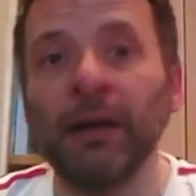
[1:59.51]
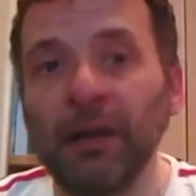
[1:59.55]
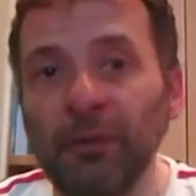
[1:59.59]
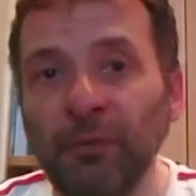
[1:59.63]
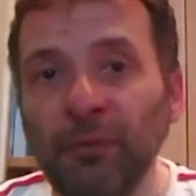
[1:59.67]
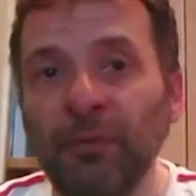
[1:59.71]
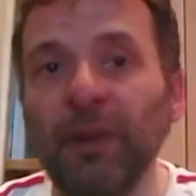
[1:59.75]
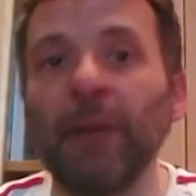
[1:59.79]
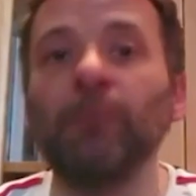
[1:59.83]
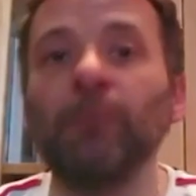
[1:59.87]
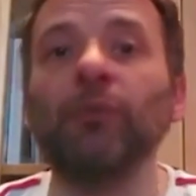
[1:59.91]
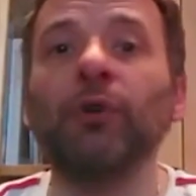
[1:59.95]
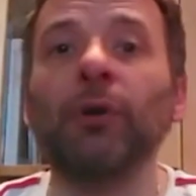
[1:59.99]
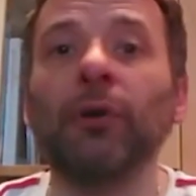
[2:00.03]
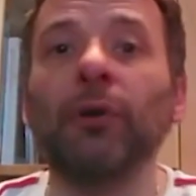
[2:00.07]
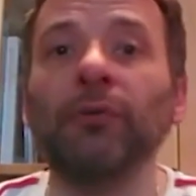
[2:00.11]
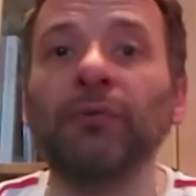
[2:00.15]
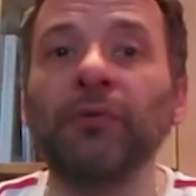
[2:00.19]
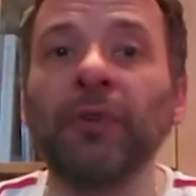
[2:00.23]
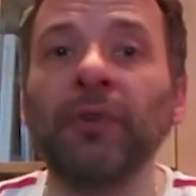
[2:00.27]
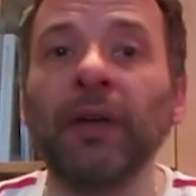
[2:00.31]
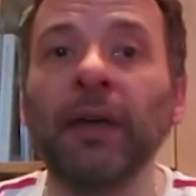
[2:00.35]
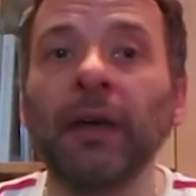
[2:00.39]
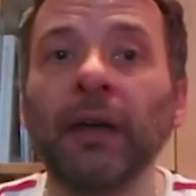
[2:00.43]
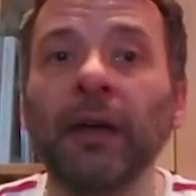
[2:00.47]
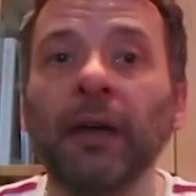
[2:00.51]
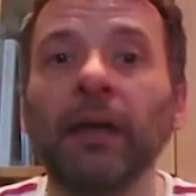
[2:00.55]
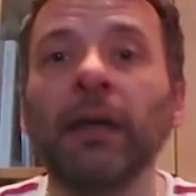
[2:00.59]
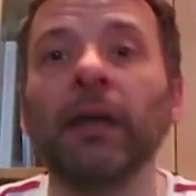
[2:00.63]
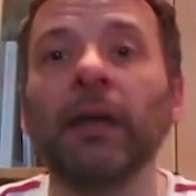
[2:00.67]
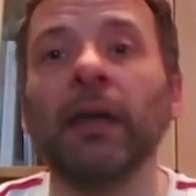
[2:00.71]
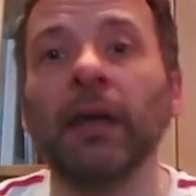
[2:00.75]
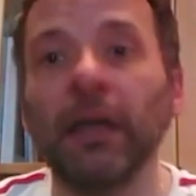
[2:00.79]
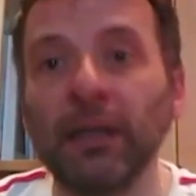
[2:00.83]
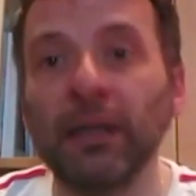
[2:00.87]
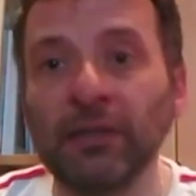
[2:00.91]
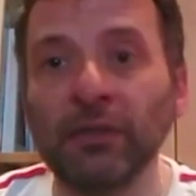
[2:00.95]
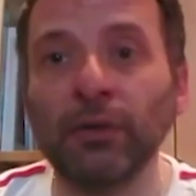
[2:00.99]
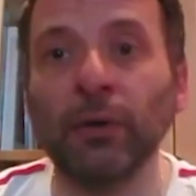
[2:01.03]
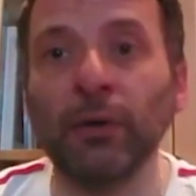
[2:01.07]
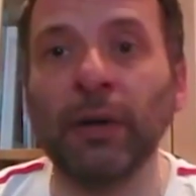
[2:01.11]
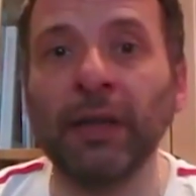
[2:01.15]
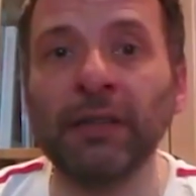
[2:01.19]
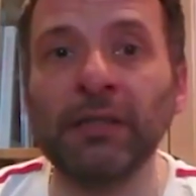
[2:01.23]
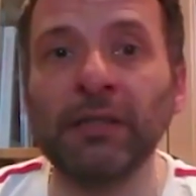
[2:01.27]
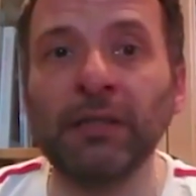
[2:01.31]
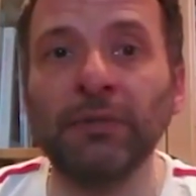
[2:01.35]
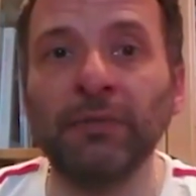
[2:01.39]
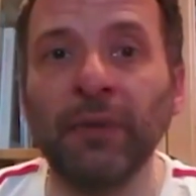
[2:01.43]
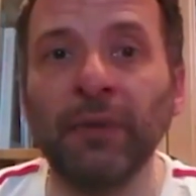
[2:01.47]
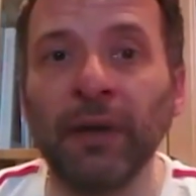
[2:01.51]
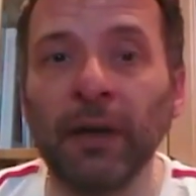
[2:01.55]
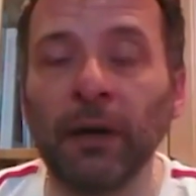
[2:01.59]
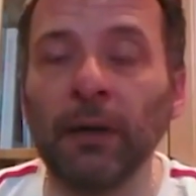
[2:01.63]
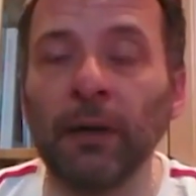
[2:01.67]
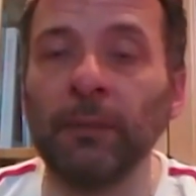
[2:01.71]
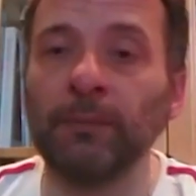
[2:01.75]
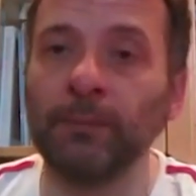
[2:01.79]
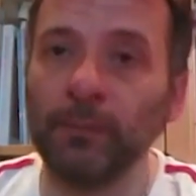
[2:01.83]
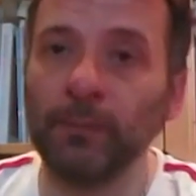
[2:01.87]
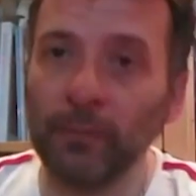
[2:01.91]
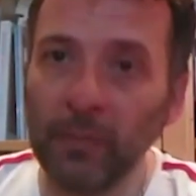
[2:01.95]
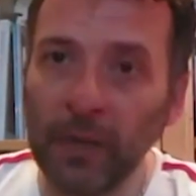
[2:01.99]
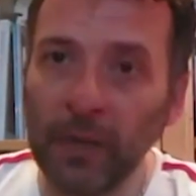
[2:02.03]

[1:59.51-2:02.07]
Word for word: Les Flammes de l'Enfer et Soleil d'hiver.